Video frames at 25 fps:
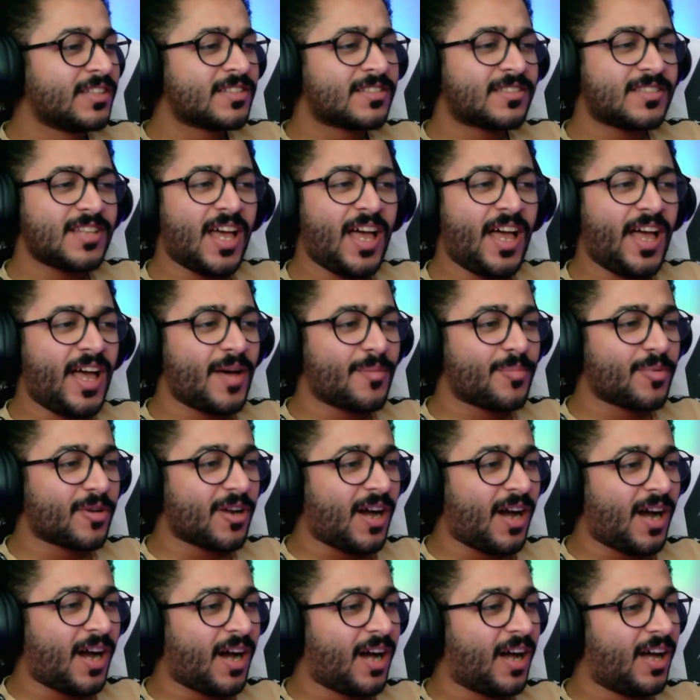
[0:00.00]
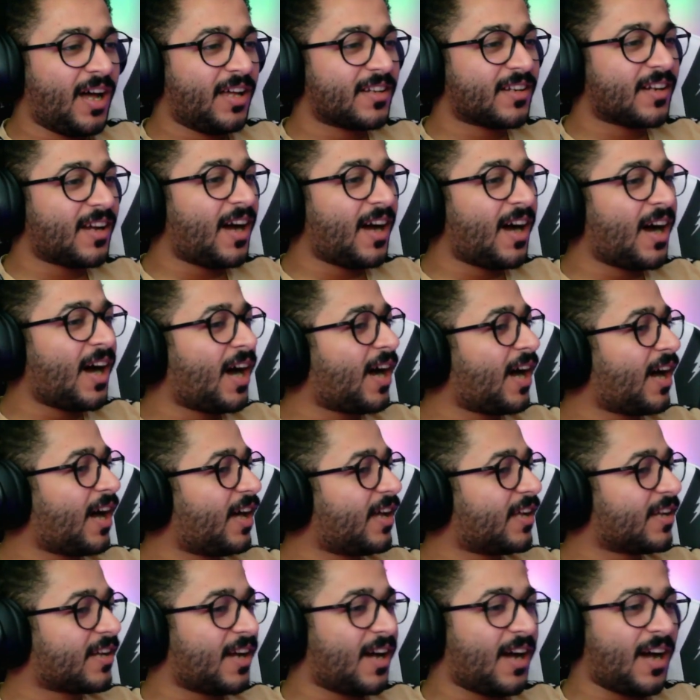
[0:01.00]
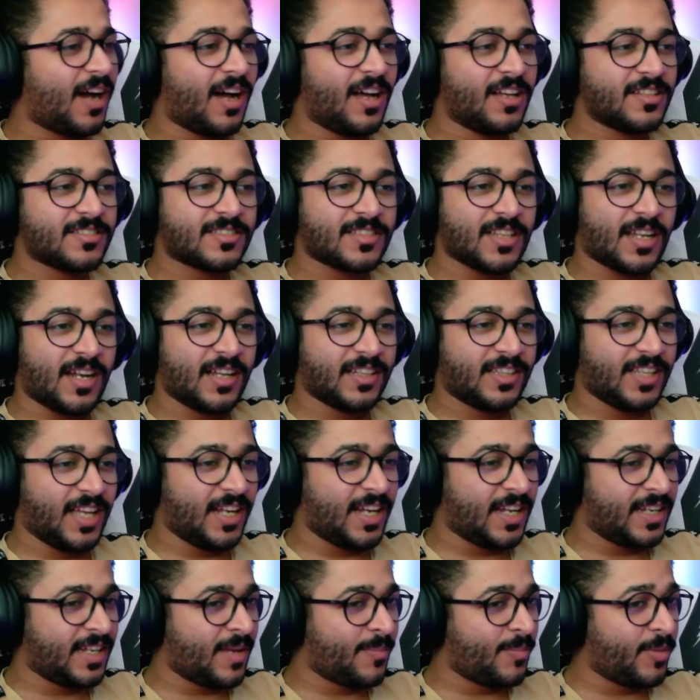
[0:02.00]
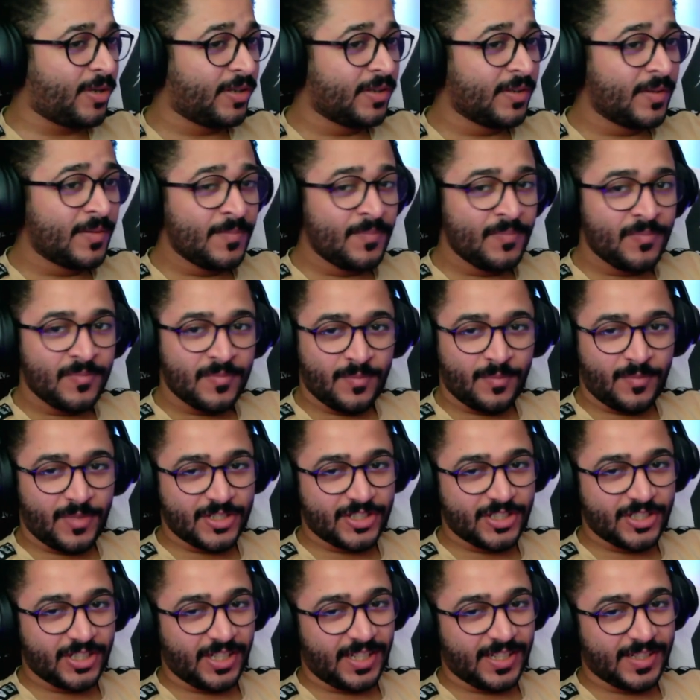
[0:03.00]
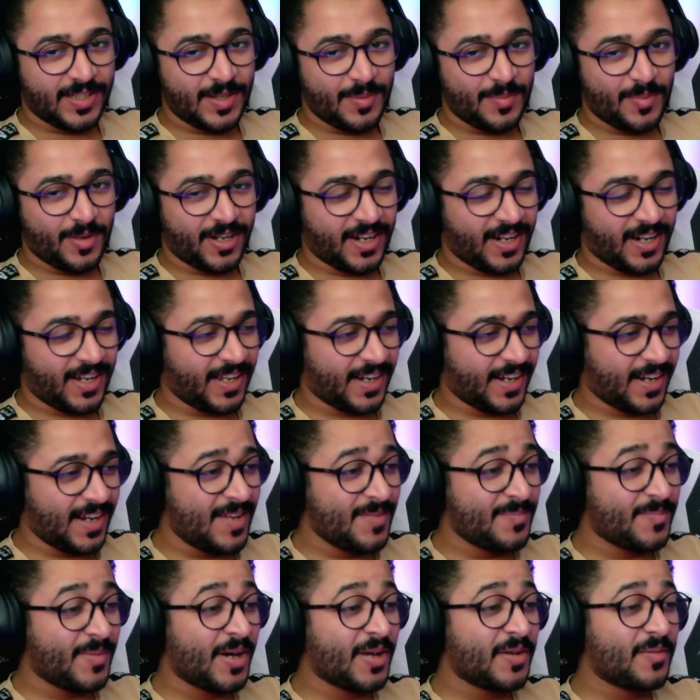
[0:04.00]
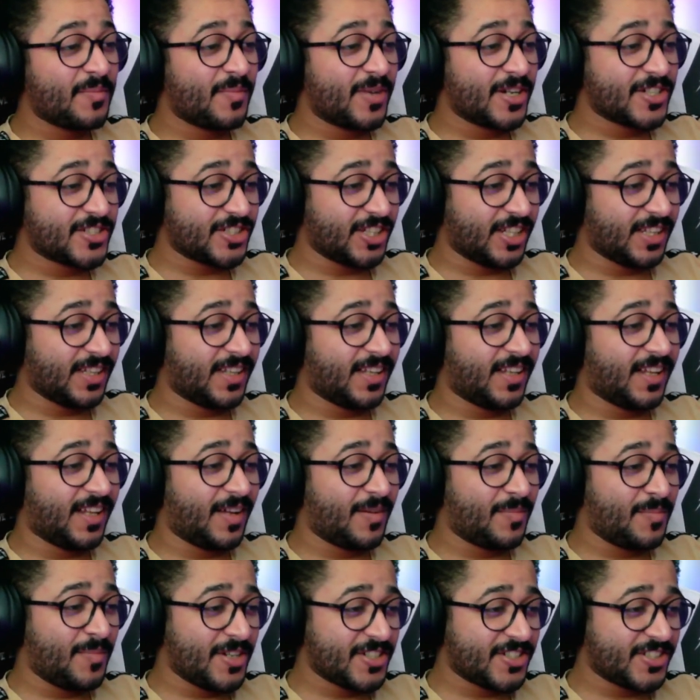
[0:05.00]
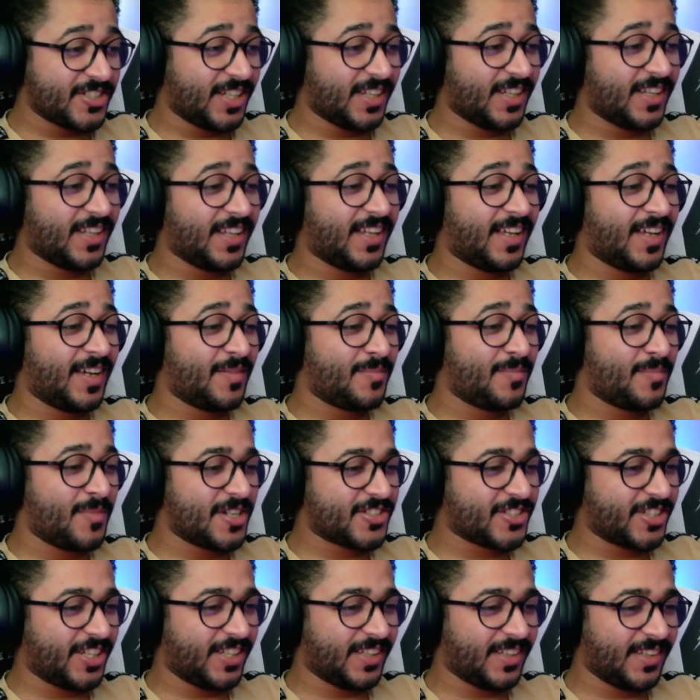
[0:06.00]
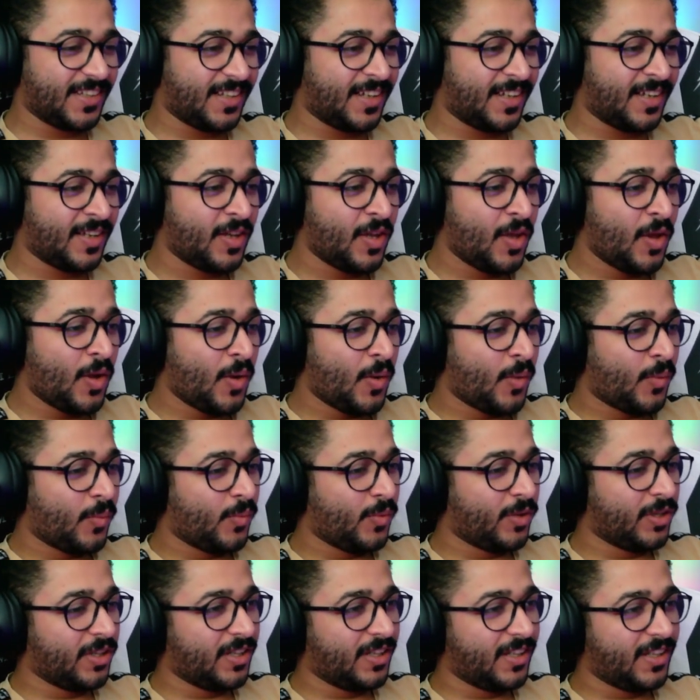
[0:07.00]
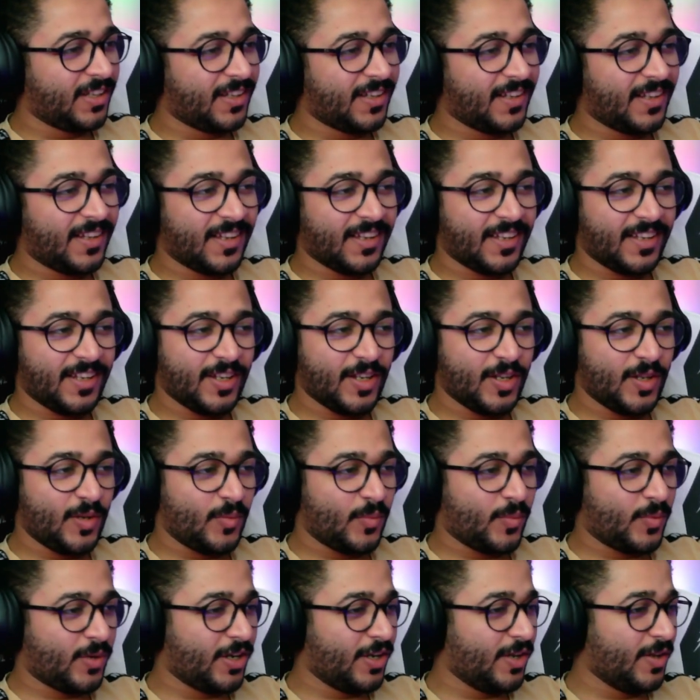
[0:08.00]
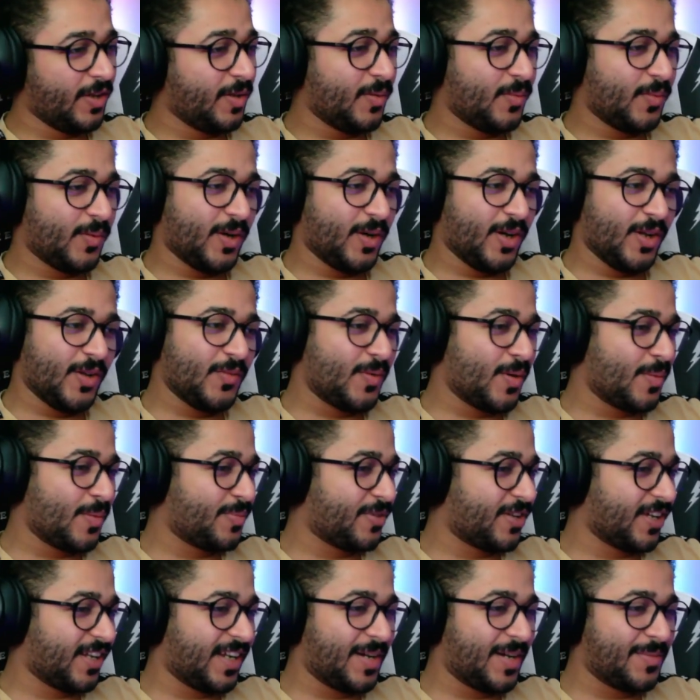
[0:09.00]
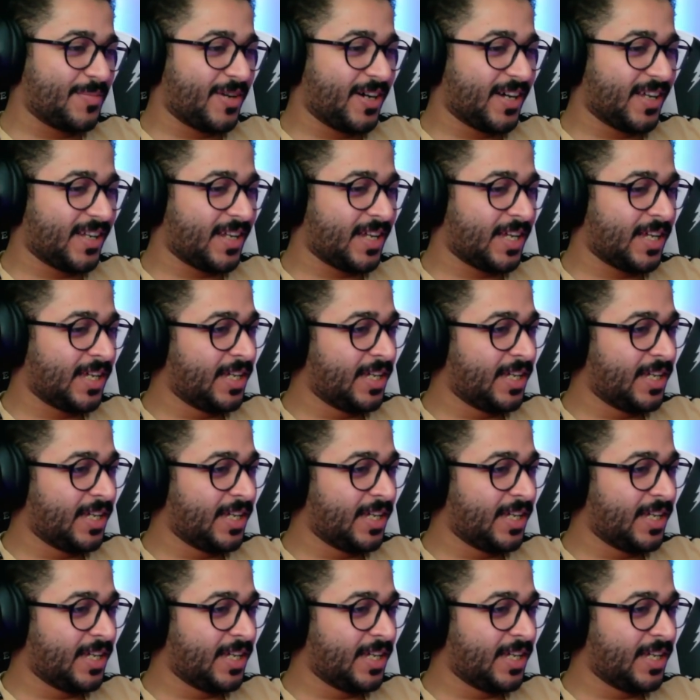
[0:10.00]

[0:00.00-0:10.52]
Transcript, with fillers: سحب راح راح راح صلاة على النبي ما شاء الله تبارك الرحمن ما شاء الله ما شاء الله ما شاء الله والله حلوة حلوة حلوة بكل أمانة